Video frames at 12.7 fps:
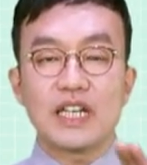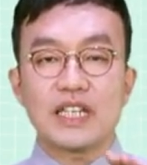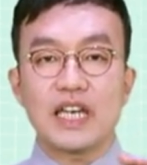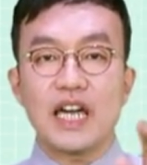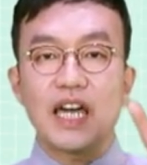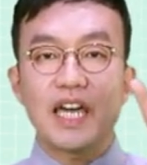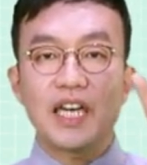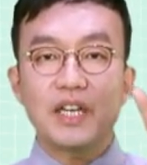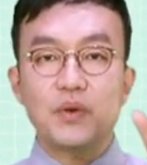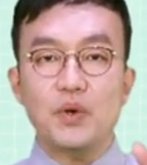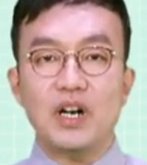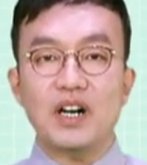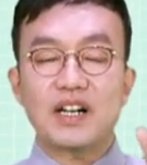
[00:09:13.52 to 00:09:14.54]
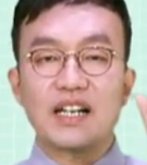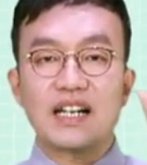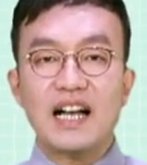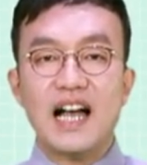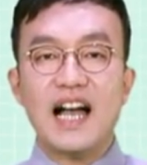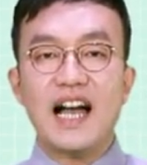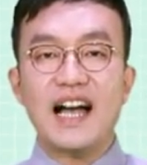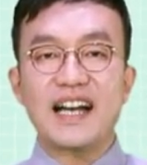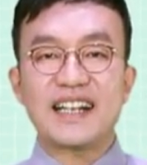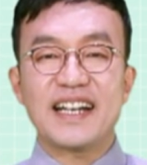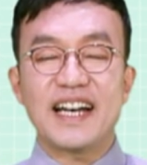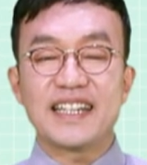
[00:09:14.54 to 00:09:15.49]
게이워,
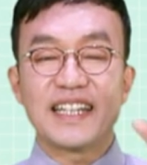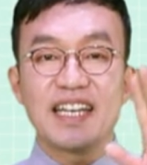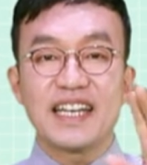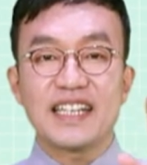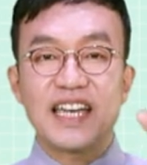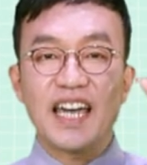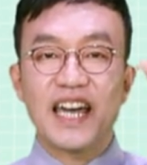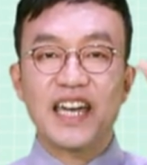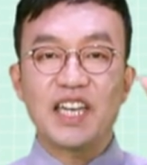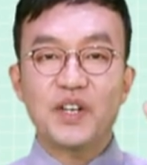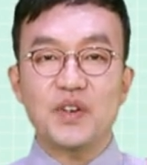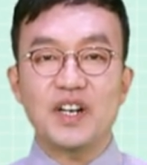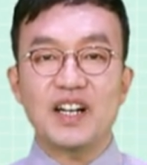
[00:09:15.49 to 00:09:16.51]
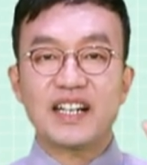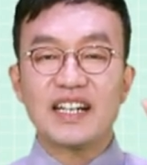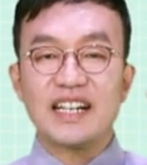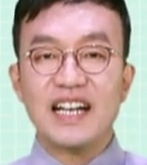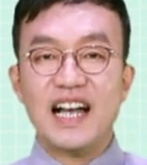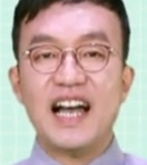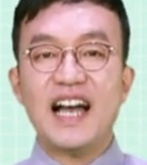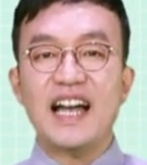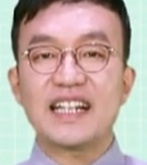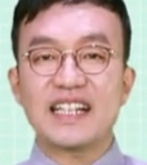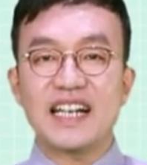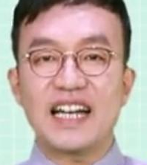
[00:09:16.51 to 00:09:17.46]
칸칸, 게이워,
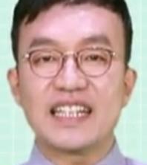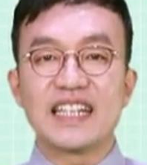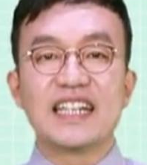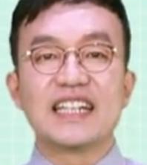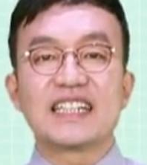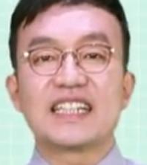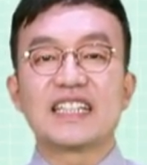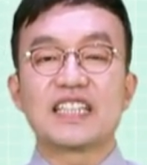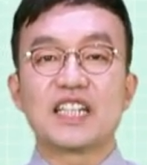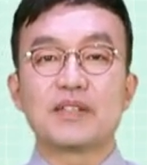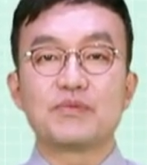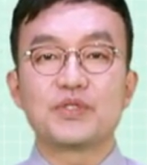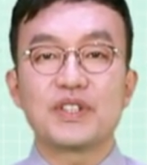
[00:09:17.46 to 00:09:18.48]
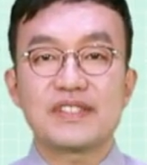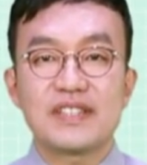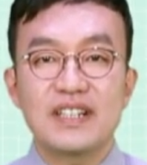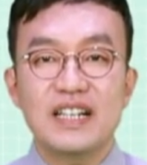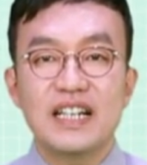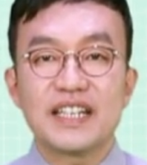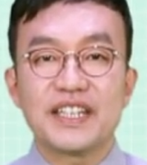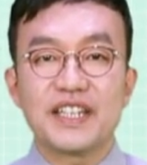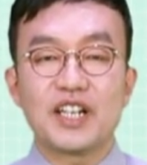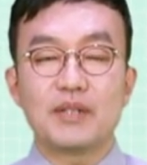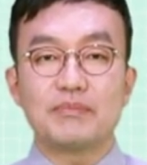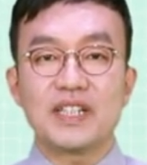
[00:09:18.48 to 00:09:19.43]
칸칸. 근데 무엇을
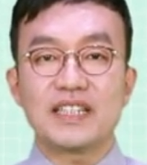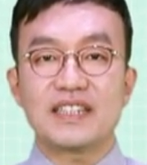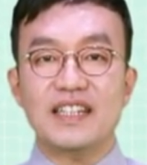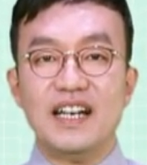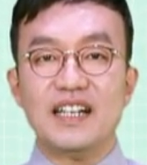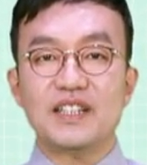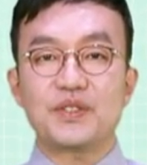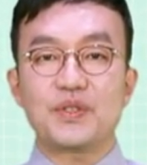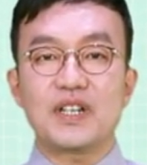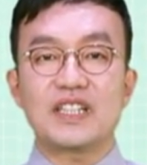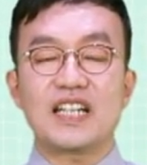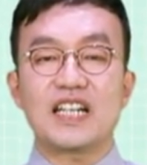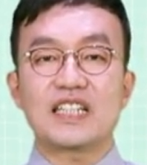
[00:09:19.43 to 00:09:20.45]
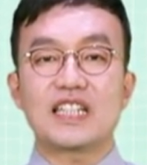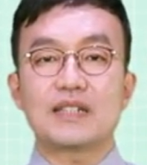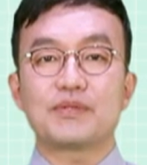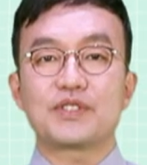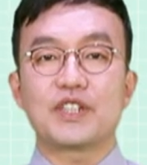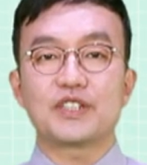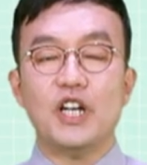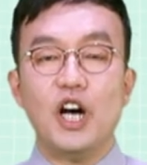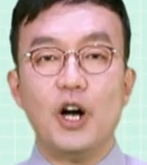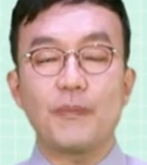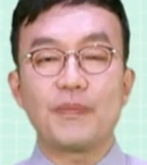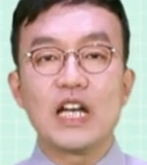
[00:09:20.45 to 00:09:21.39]
이것만 딱 뒤에다 갖다
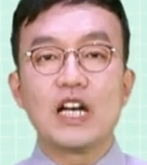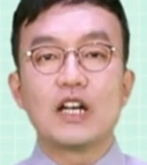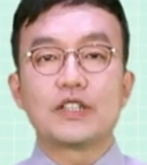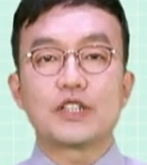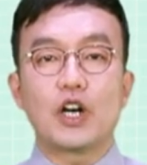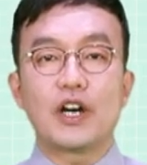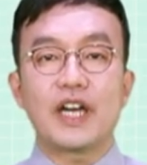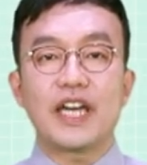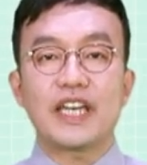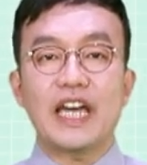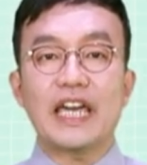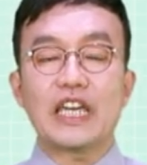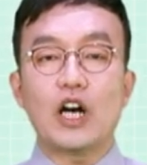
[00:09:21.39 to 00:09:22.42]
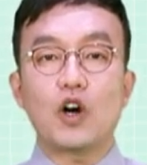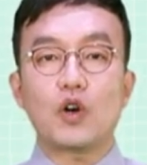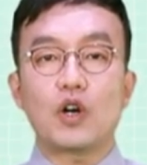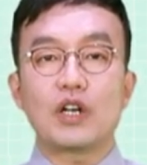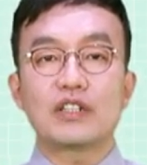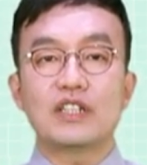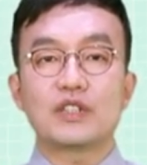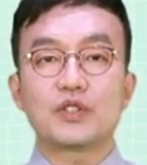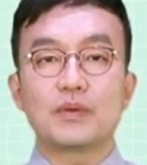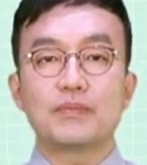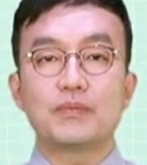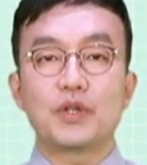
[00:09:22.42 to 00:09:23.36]
붙여서 저에게 여권을
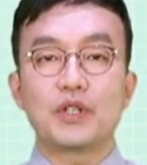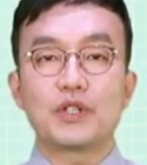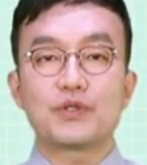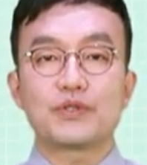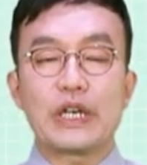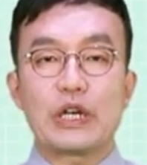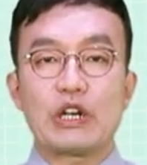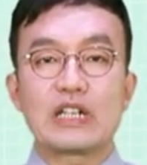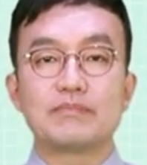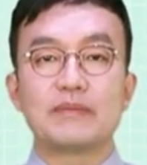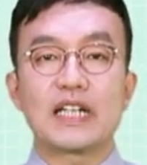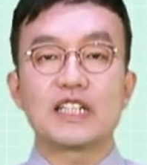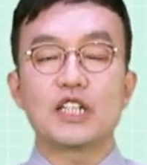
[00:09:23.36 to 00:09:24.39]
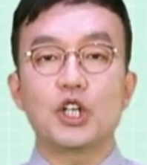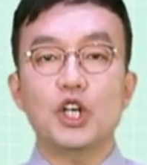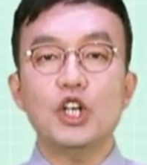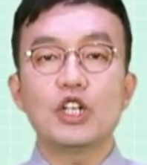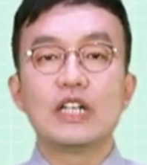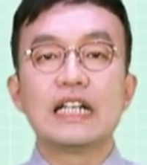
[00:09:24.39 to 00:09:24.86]
좀 보여주세요라는 말을요.